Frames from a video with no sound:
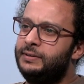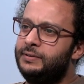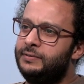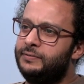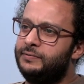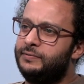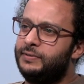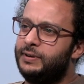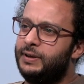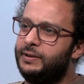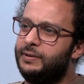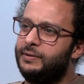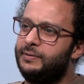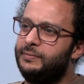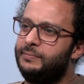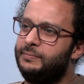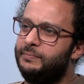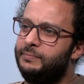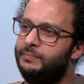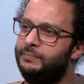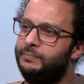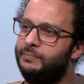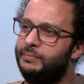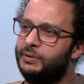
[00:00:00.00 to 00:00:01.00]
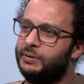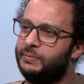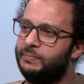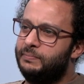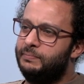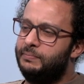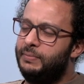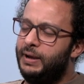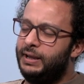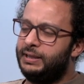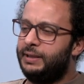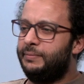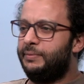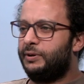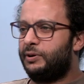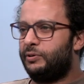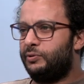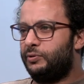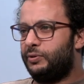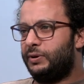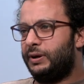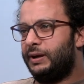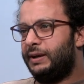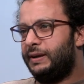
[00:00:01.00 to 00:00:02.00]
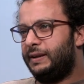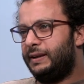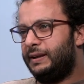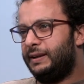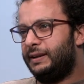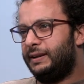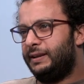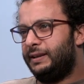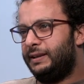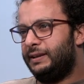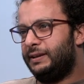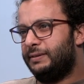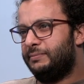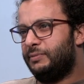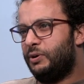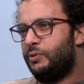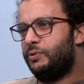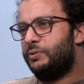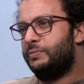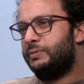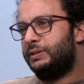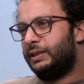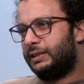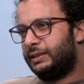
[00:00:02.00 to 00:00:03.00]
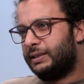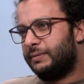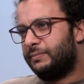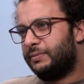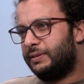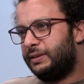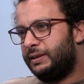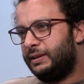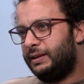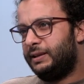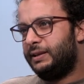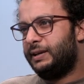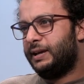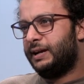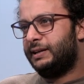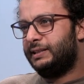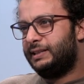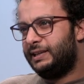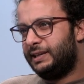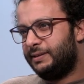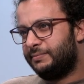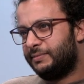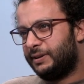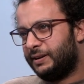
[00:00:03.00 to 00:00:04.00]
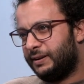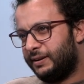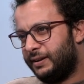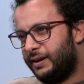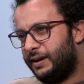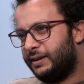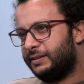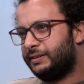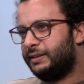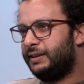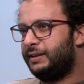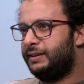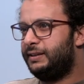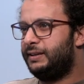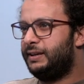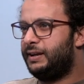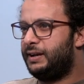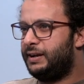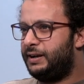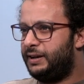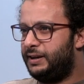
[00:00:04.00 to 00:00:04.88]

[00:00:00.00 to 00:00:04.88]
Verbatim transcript: فبعتبر انه هاي اللي هي موهبه التمثيل هي هديه من الله اعطاني اياها